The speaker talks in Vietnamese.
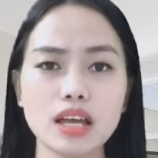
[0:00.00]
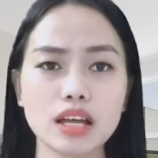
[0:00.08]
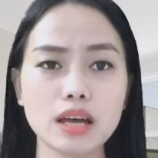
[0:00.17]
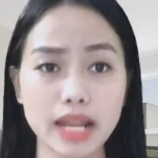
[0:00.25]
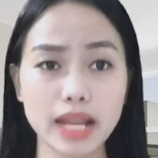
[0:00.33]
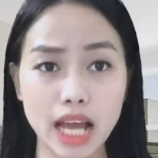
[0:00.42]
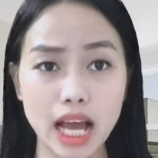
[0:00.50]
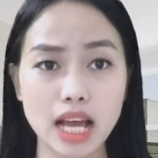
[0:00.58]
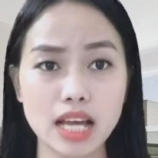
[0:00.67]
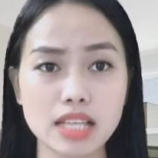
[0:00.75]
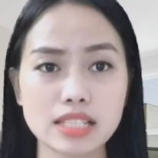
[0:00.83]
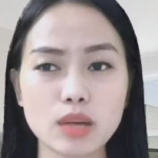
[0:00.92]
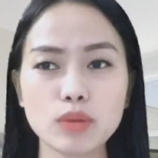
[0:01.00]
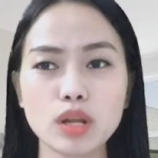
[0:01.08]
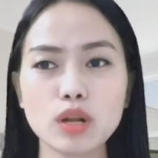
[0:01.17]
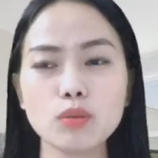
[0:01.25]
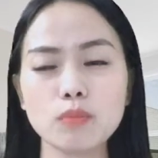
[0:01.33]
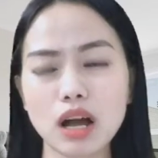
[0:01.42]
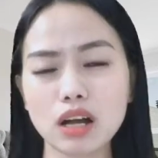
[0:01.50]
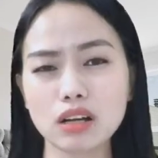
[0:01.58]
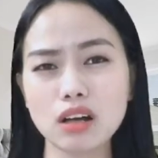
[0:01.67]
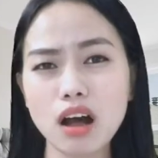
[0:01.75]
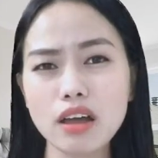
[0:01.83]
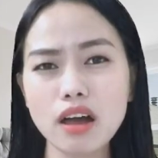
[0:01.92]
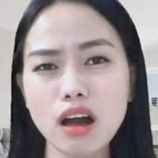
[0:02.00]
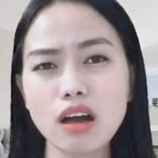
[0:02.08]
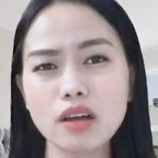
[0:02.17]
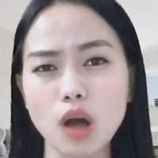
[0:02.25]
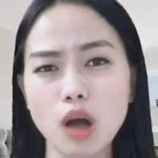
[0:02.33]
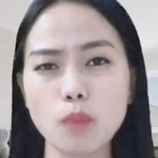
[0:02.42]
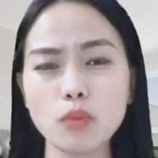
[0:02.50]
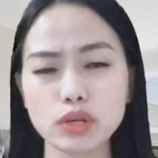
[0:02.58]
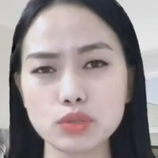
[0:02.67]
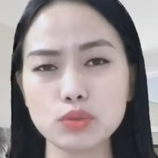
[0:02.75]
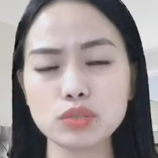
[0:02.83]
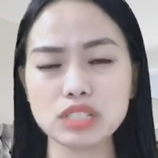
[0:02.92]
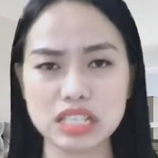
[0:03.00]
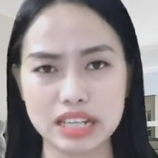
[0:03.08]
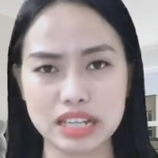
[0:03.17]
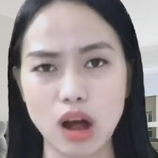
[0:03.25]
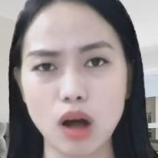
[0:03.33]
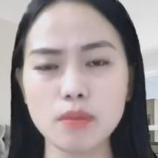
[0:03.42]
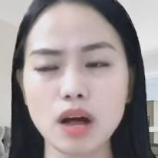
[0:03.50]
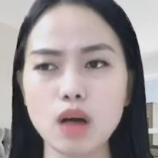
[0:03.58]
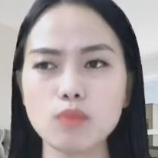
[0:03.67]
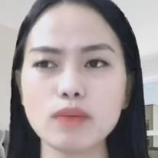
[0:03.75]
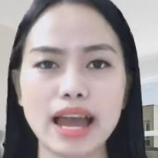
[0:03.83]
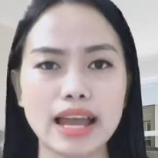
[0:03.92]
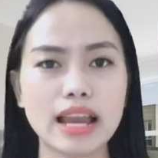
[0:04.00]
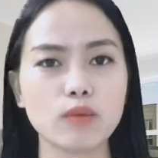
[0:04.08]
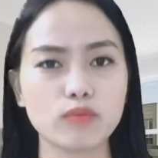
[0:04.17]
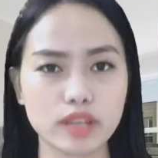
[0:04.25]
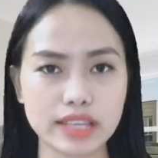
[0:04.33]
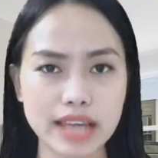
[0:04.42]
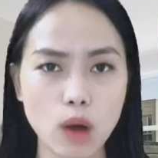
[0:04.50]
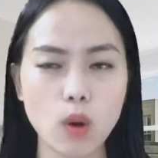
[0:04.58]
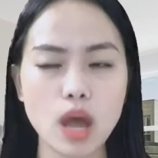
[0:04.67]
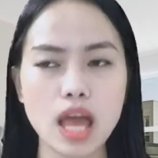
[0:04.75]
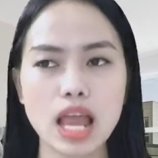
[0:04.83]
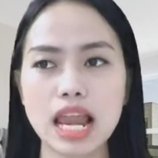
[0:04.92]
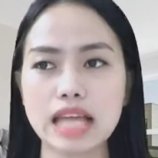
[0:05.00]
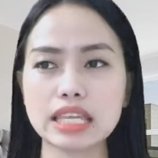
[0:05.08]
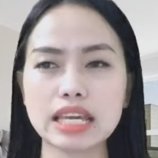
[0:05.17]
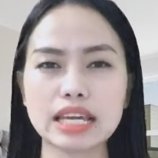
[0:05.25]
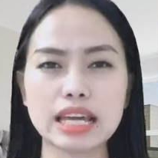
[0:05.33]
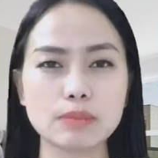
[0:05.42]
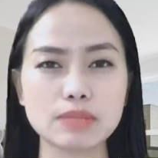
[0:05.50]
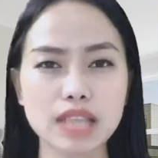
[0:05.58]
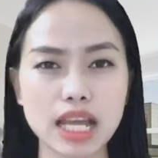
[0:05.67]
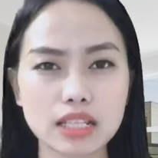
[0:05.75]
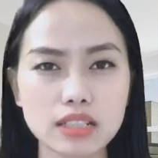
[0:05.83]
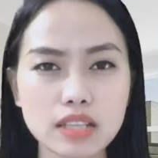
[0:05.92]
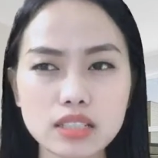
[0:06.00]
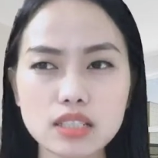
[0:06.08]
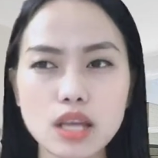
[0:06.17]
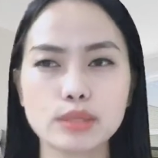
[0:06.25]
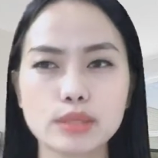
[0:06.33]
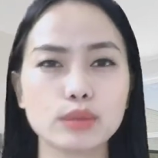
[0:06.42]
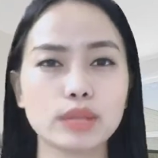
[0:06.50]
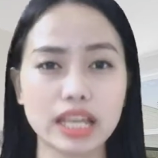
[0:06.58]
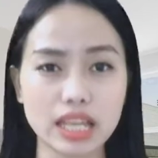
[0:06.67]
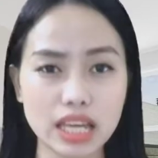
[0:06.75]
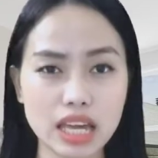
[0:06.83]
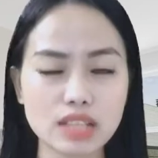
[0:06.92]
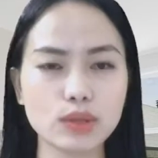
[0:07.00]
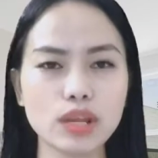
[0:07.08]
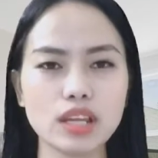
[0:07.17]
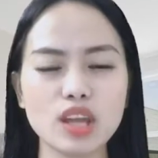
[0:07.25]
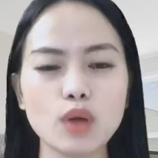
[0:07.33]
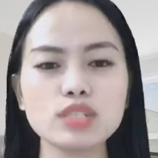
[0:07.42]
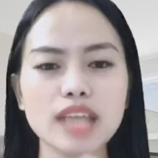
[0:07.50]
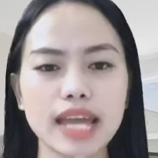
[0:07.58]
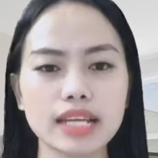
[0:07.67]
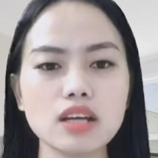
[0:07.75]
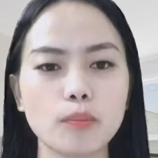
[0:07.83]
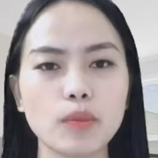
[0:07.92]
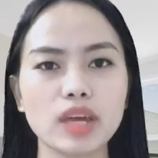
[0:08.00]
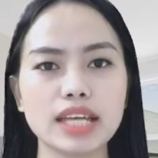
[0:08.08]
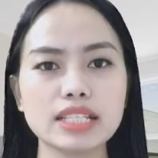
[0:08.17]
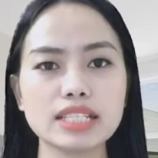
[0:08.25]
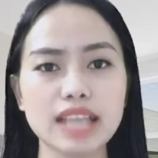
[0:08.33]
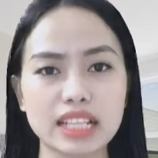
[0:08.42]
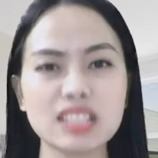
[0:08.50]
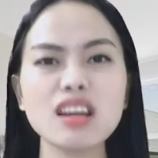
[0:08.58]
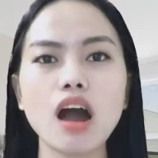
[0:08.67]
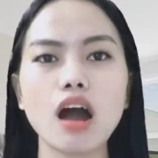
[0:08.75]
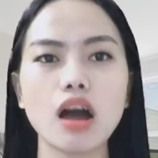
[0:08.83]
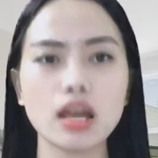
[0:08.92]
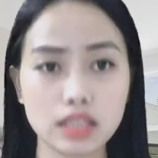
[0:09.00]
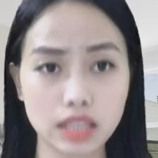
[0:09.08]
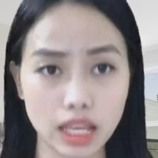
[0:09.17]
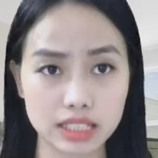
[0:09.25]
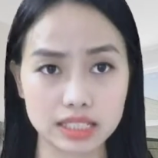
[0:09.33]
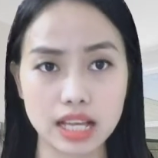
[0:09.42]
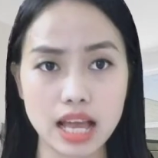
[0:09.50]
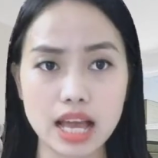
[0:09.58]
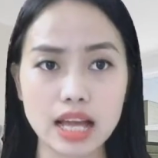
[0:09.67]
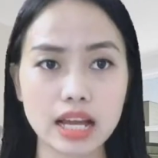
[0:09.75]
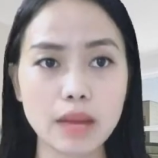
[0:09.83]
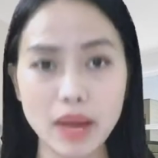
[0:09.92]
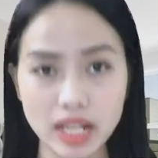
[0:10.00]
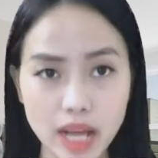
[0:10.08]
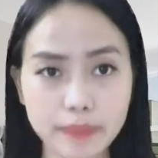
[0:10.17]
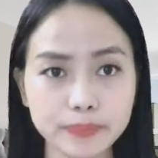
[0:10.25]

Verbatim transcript: các bạn ạ xong đến lúc mà hơi hơi có một cái chút gì đó mà không hài lòng với nhau là tình cảm dạn nứt rồi này kia cho nên nếu tránh được mình hãy tránh nợ ân tình các bạn nhá